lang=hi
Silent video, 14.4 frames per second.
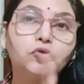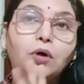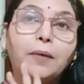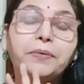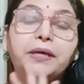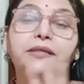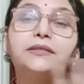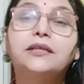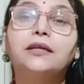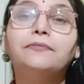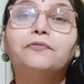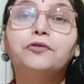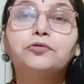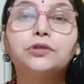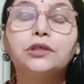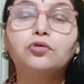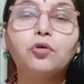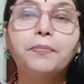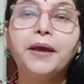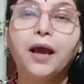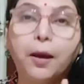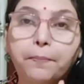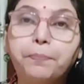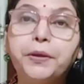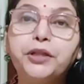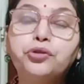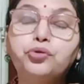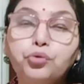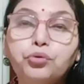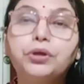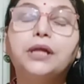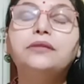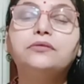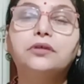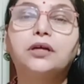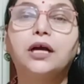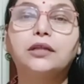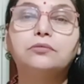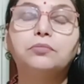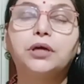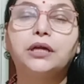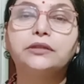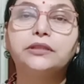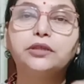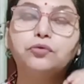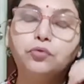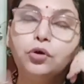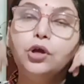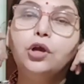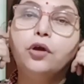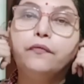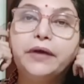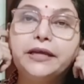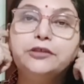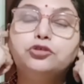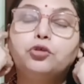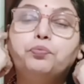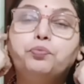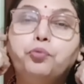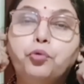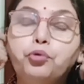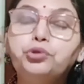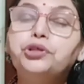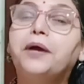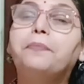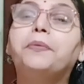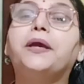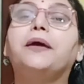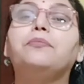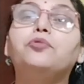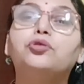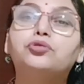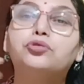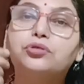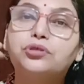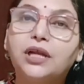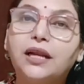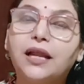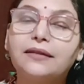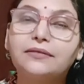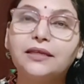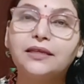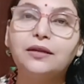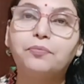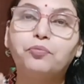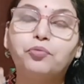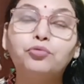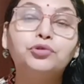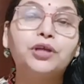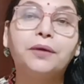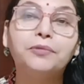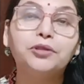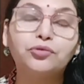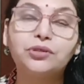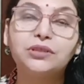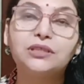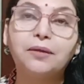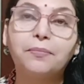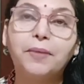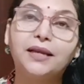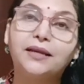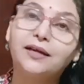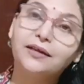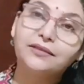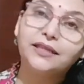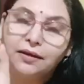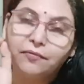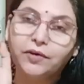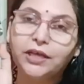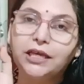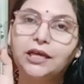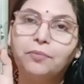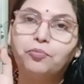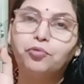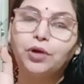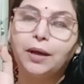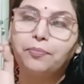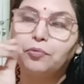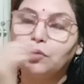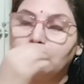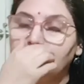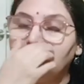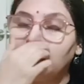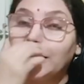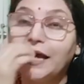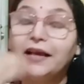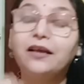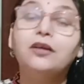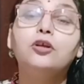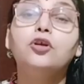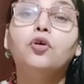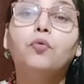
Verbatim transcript: तो आपके इस कंफ्यूजन को मैं अभी तुरंत खत्म करती हूँ वही जो पूजा पे हम लोग जो जलाते हैं ना पूजा में जो इस्तेमाल करते हैं वही कपूर आपको ले लेना है